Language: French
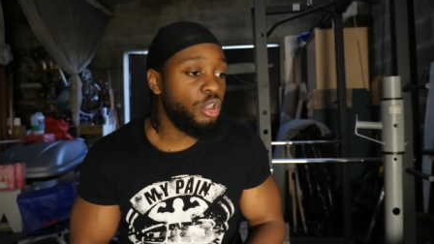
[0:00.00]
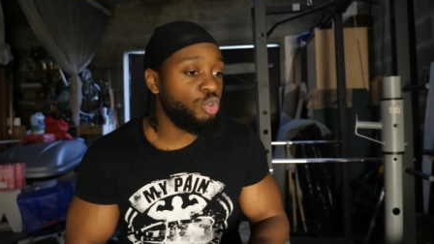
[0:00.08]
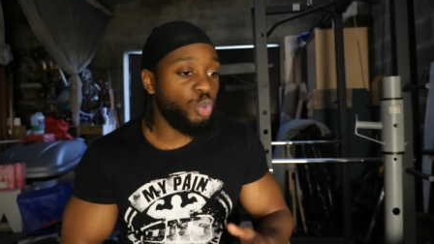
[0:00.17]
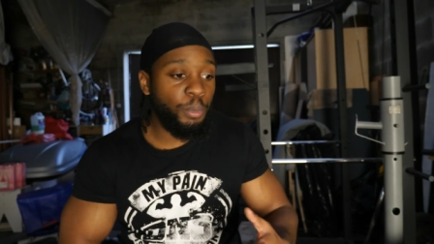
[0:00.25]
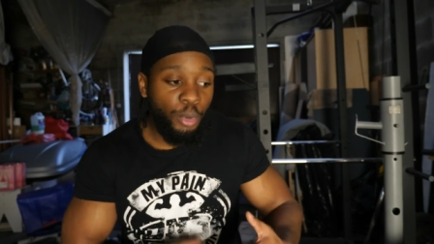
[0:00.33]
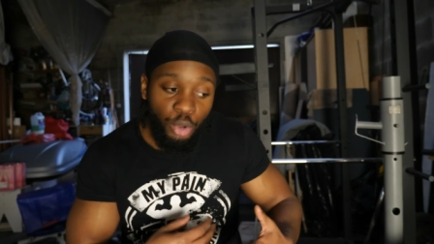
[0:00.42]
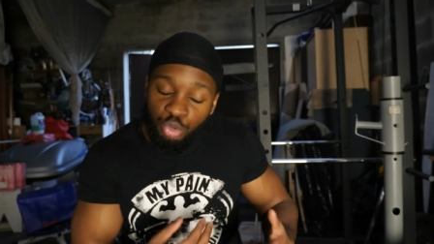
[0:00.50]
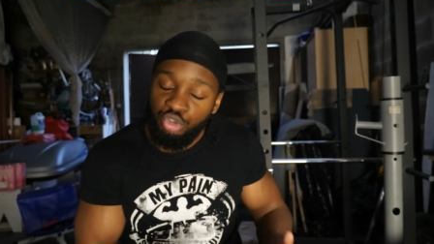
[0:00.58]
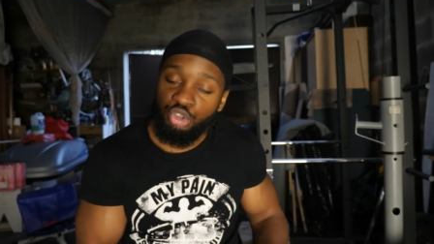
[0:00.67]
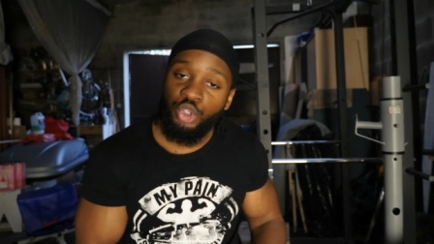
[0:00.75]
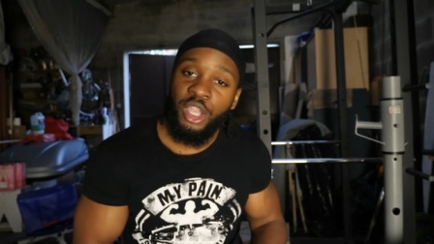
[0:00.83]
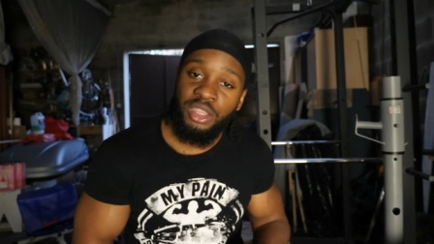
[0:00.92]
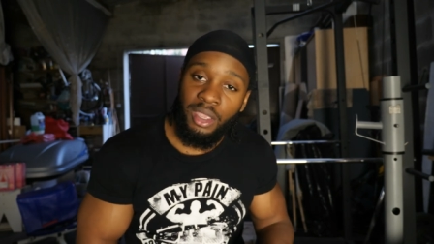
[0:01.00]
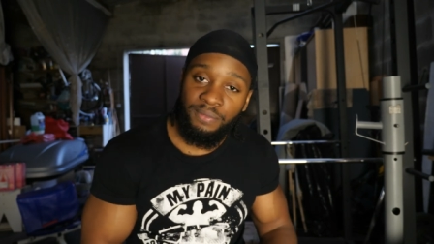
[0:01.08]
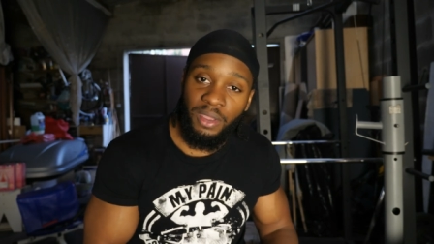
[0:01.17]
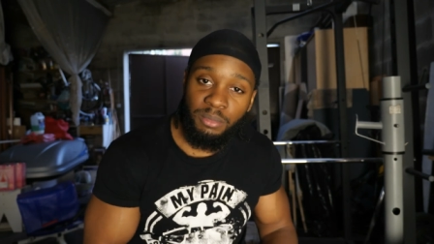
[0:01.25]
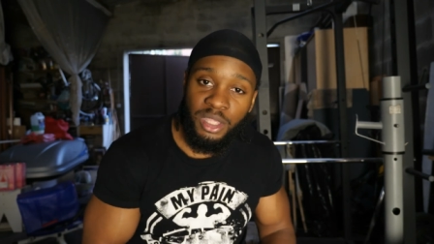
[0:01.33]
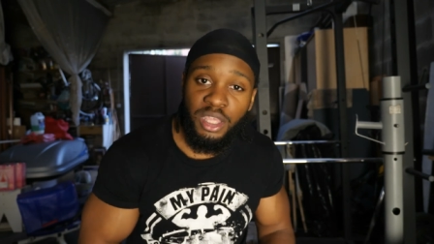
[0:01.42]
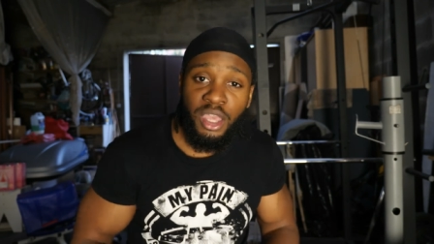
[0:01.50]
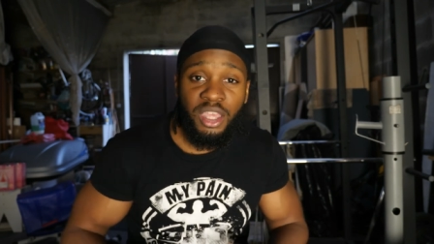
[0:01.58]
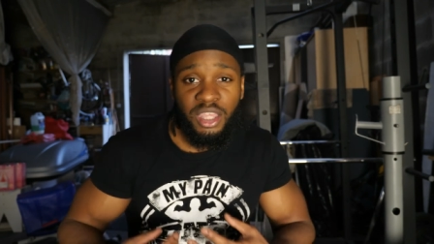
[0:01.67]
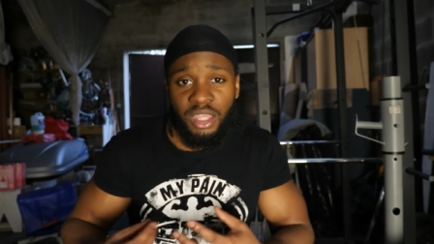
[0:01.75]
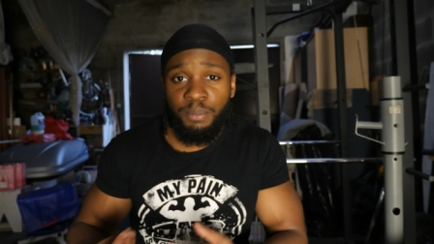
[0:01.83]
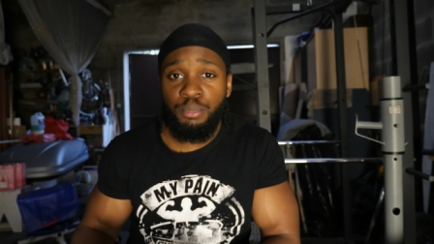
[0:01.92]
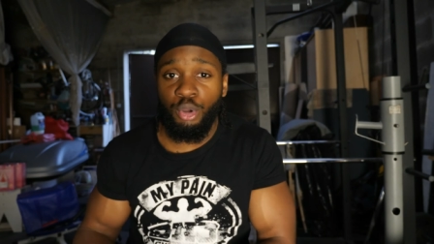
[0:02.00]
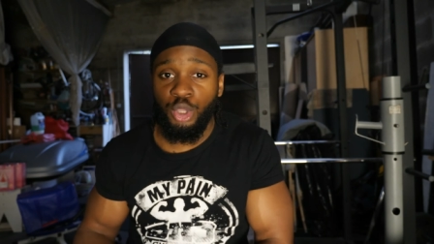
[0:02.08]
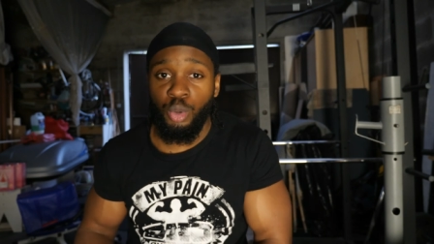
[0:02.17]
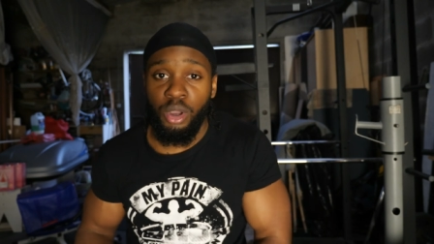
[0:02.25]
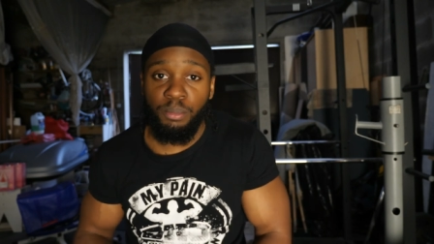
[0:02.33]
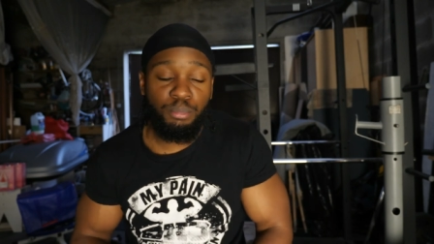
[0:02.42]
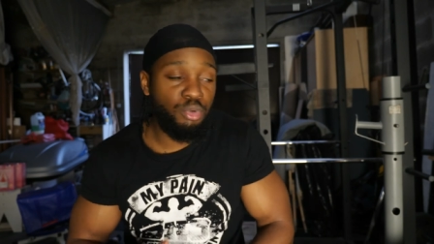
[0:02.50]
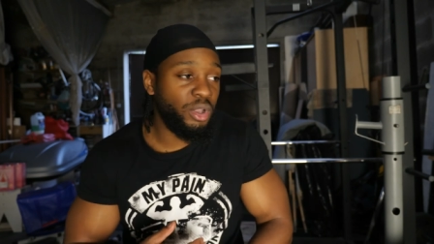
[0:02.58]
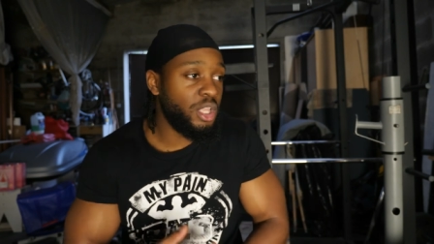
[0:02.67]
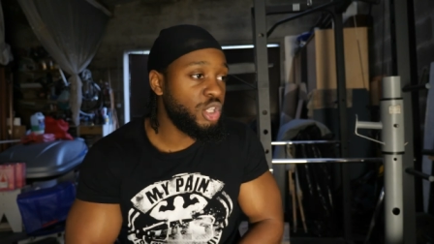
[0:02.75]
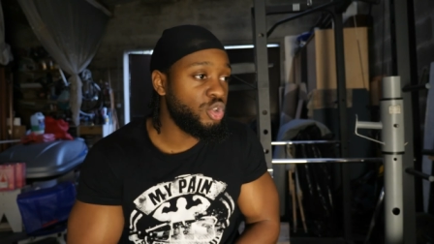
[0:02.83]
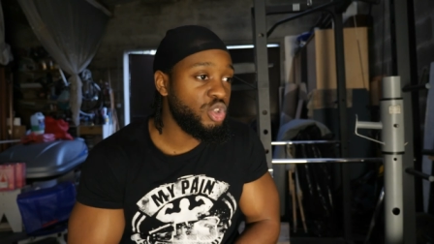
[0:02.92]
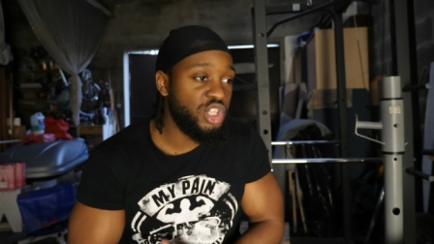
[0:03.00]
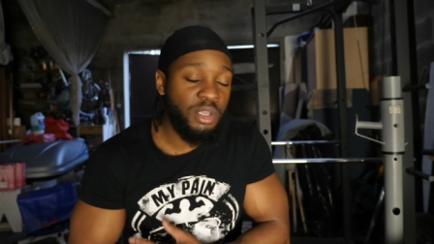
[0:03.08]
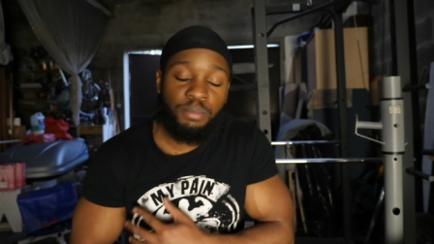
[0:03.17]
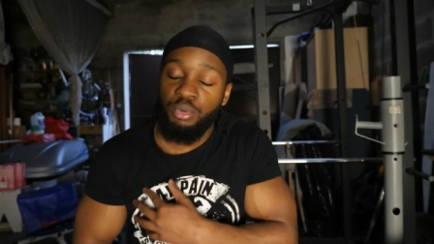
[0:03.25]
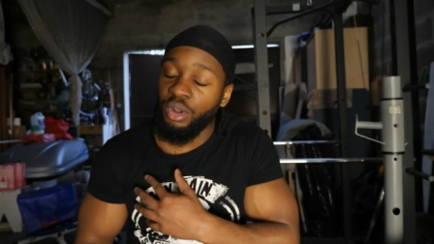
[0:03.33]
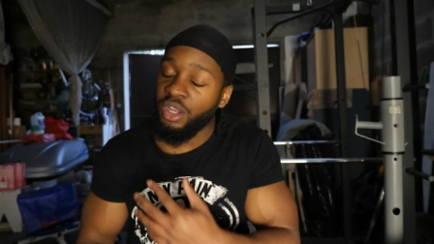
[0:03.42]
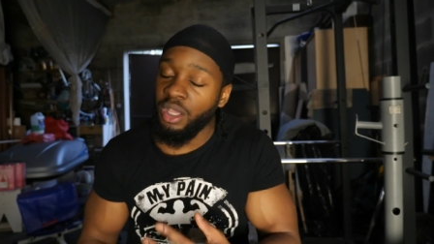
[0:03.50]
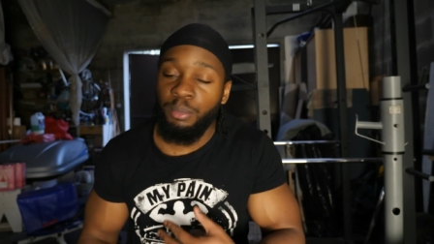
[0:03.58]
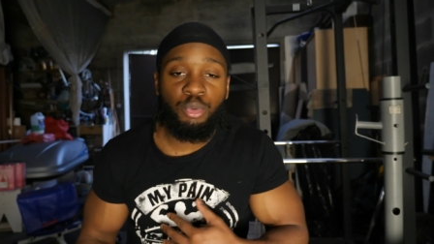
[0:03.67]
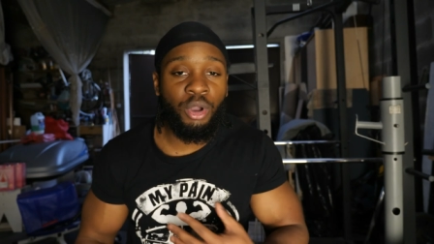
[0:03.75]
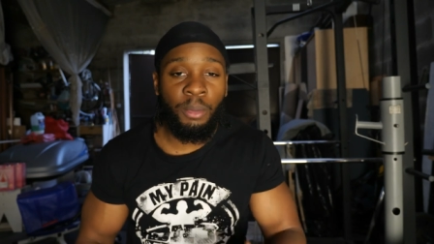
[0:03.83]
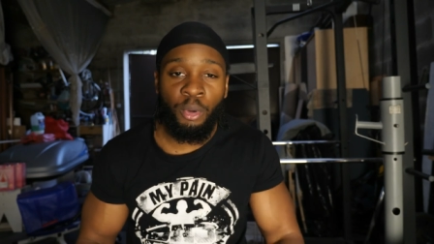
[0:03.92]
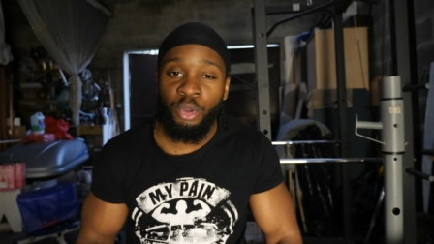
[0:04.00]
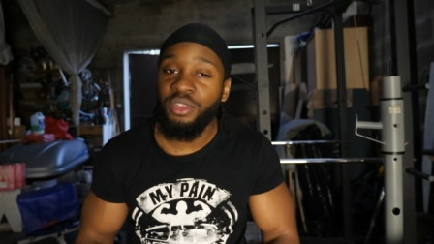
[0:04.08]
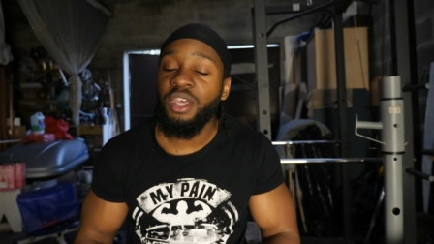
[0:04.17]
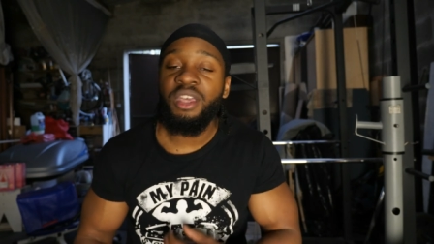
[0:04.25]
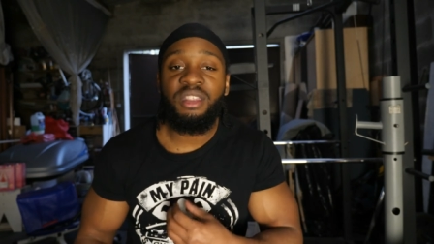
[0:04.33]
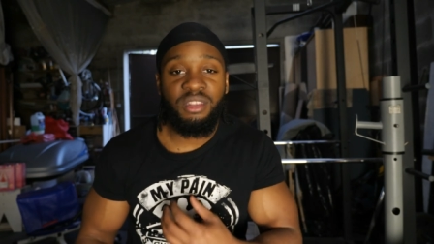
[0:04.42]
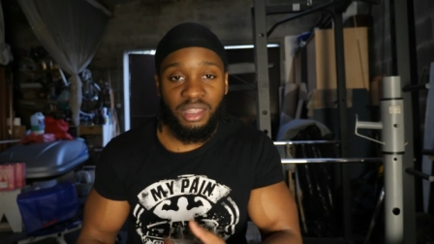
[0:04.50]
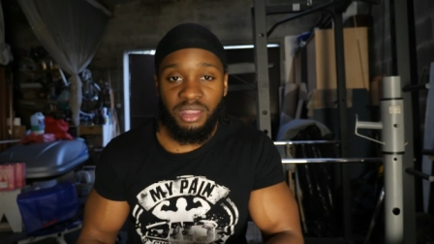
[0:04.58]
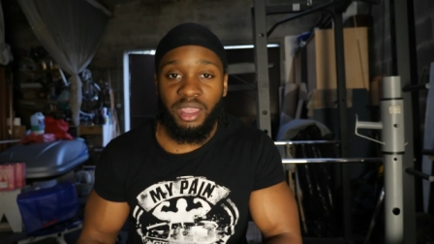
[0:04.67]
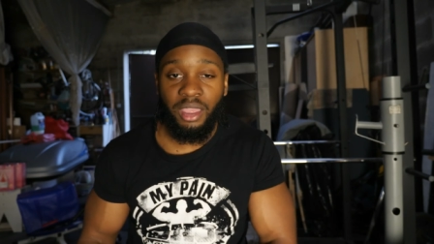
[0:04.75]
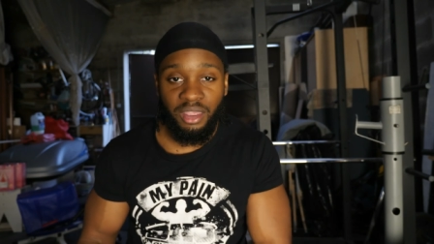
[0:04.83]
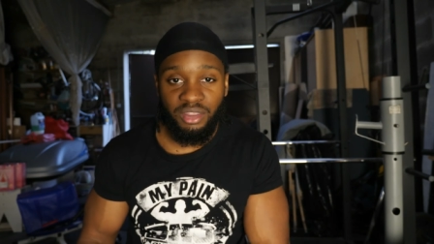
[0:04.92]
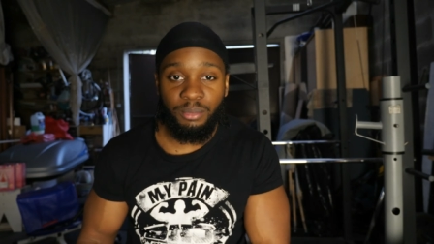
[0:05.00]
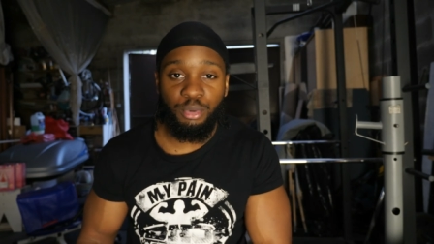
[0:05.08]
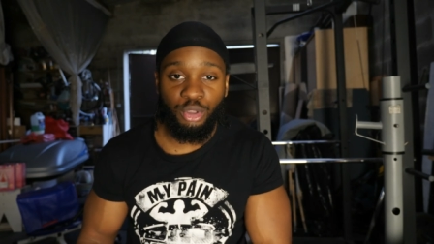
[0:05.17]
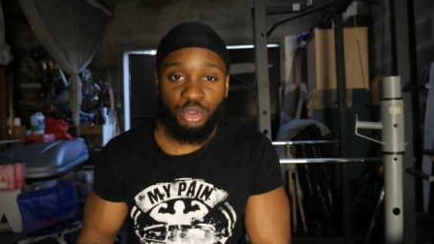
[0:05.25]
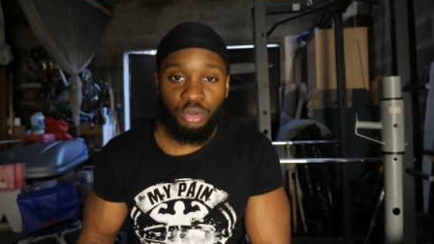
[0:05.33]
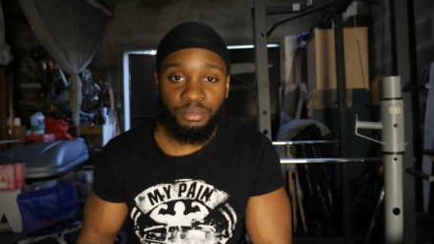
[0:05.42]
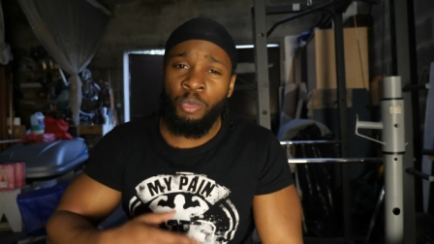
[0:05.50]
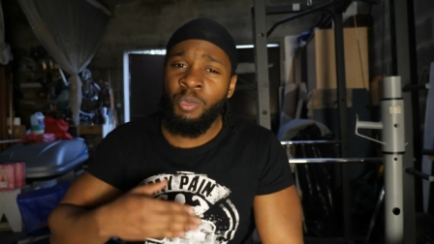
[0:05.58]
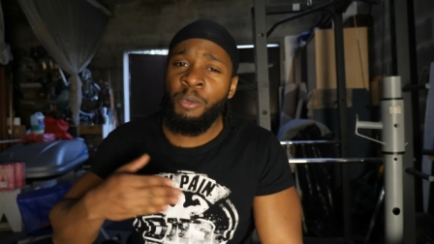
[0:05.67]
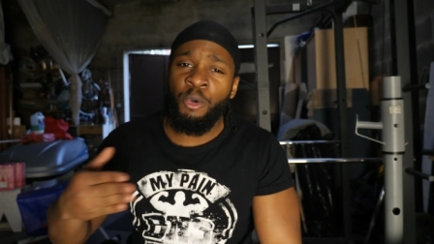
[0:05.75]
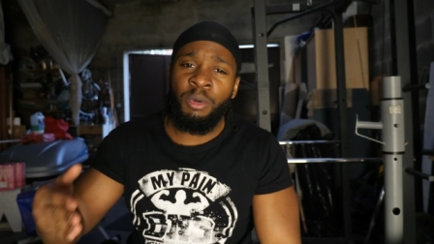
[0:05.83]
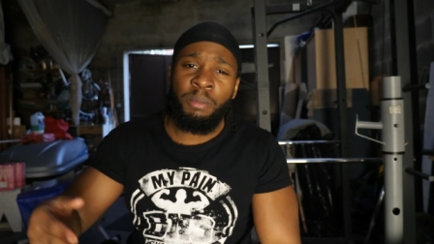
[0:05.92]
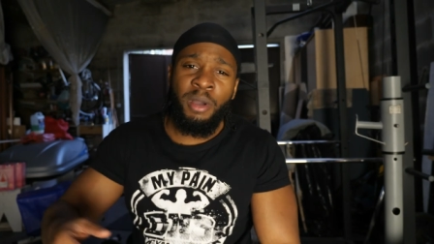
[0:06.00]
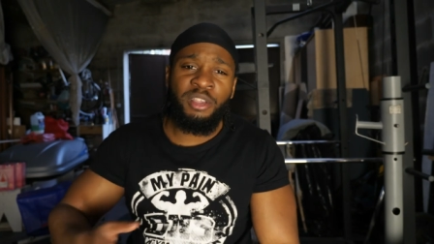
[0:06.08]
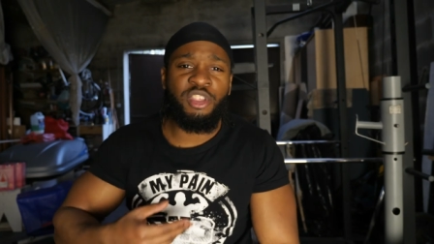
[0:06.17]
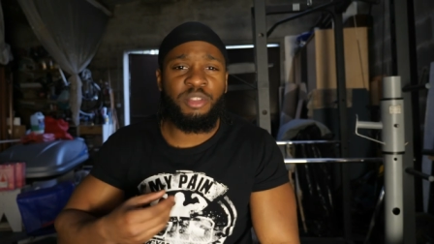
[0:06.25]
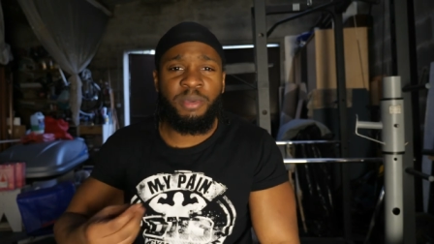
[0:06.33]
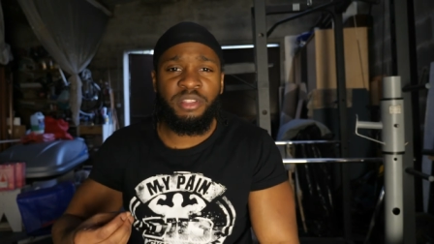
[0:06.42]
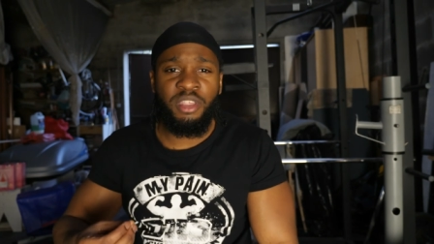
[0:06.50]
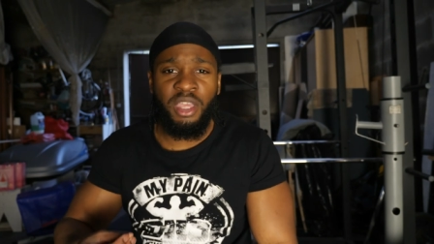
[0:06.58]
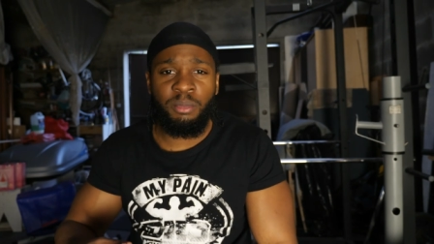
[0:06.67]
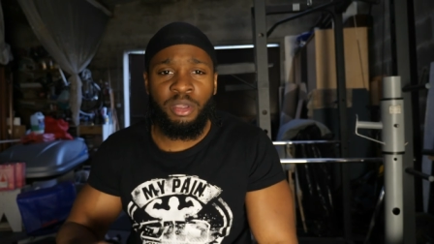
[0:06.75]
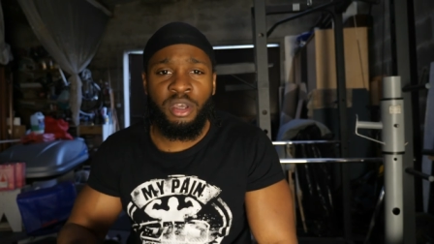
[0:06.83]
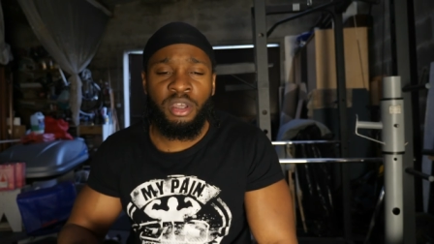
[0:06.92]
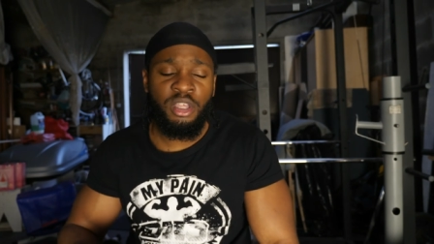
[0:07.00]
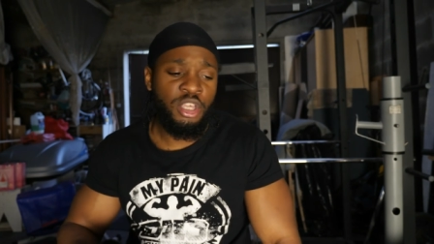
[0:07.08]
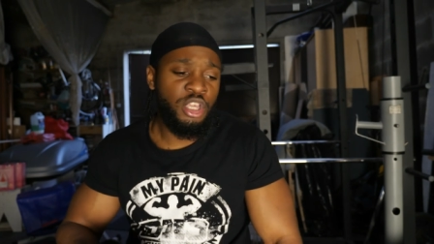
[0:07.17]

de prendre du temps avec ta famille et pour toi, pour étudier, pour lire, pour apprendre, c'est très important. Moi, pour ma part, ça se passe très bien.